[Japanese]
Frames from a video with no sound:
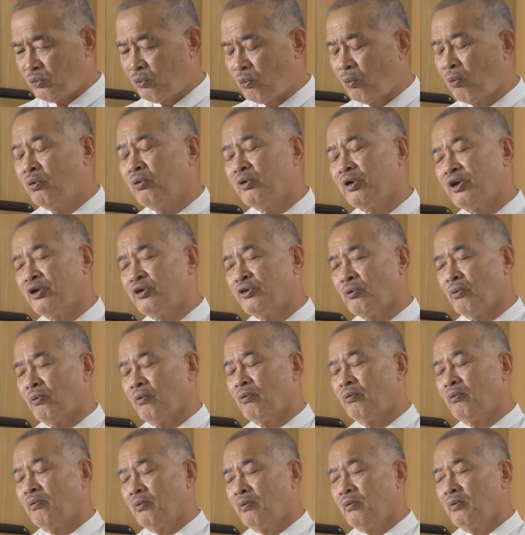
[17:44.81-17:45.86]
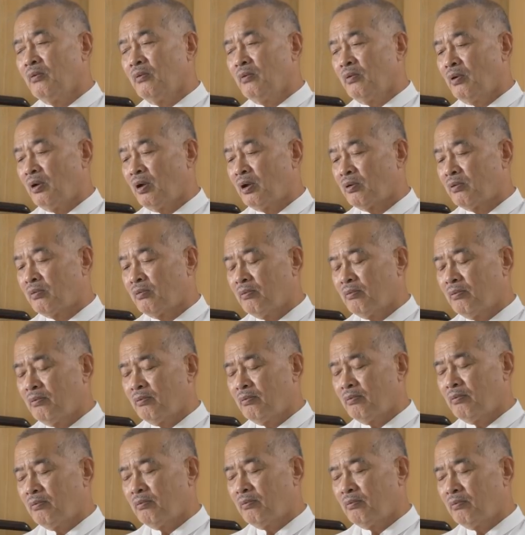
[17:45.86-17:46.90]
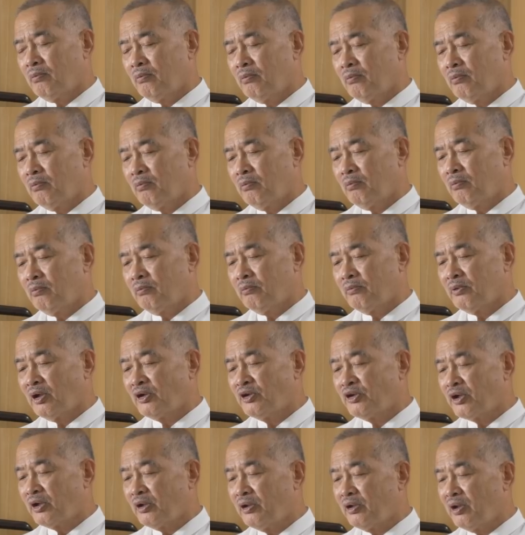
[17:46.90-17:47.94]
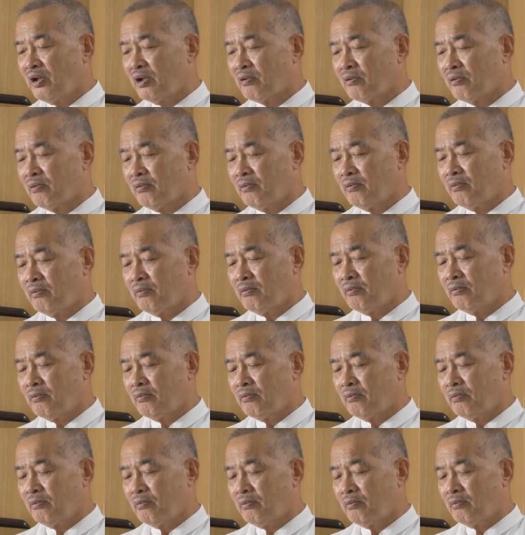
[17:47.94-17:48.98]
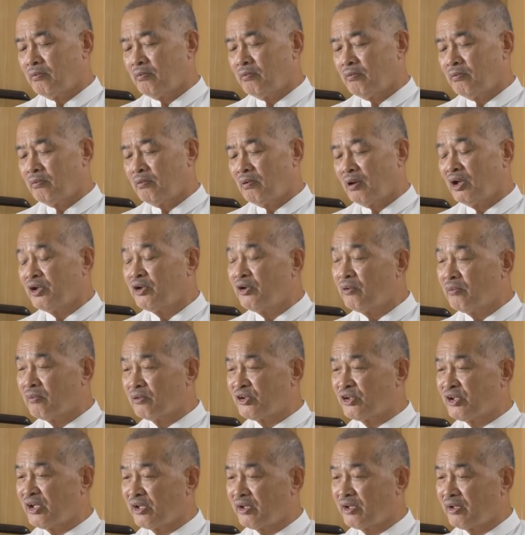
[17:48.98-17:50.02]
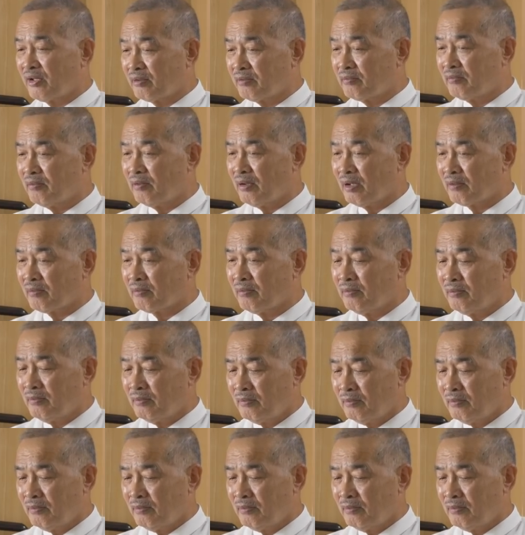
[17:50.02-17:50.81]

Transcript: どうでしょうあの確かにあの足の性格あの